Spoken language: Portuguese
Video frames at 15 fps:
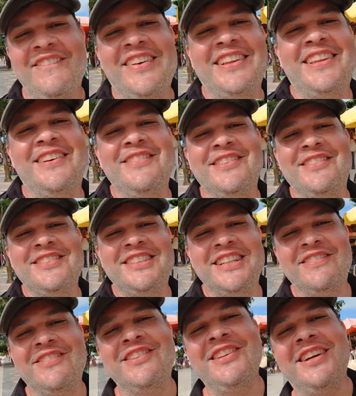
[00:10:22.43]
Passamos um dia
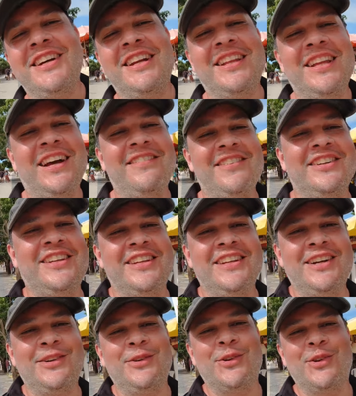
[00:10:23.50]
muito agradável aqui
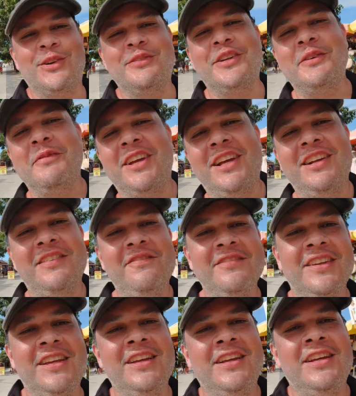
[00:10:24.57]
na Coroa Vermelha.
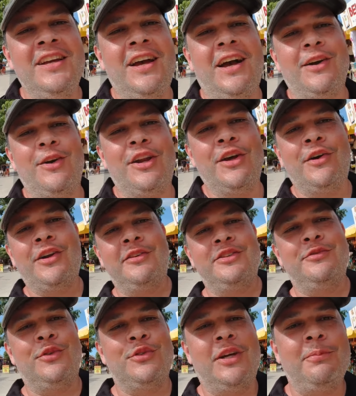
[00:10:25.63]
Agora é hora de
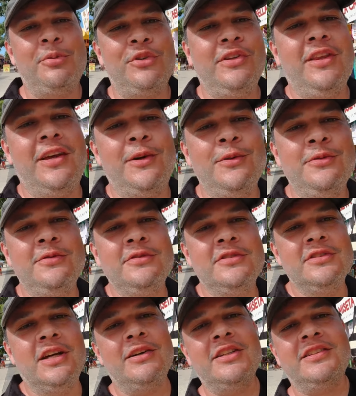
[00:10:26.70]
voltar pro hotel,
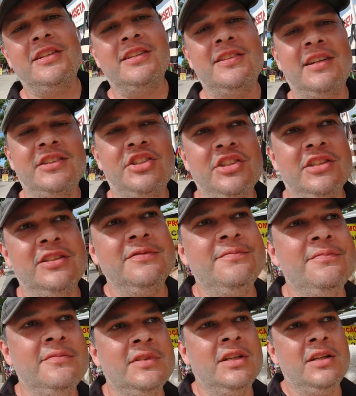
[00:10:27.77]
dar uma descansadinha.
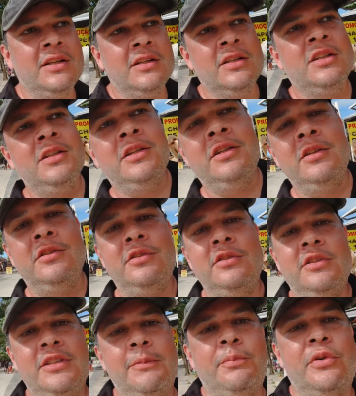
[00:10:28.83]

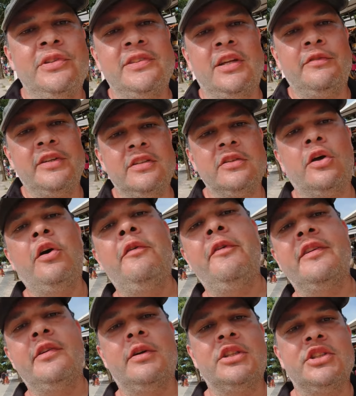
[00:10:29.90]
Depois talvez só
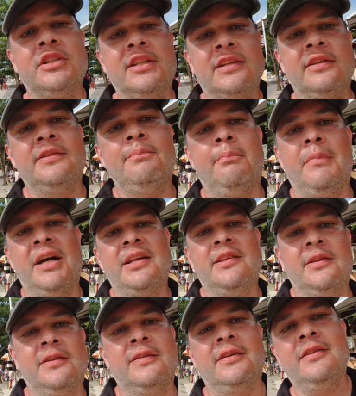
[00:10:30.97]
fazer uma janta mais
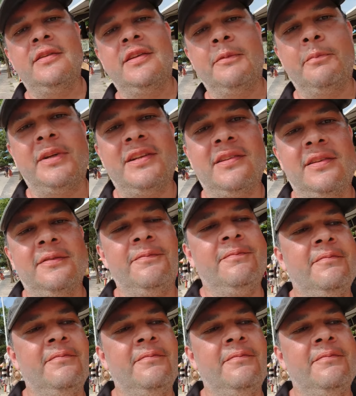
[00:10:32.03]
simples.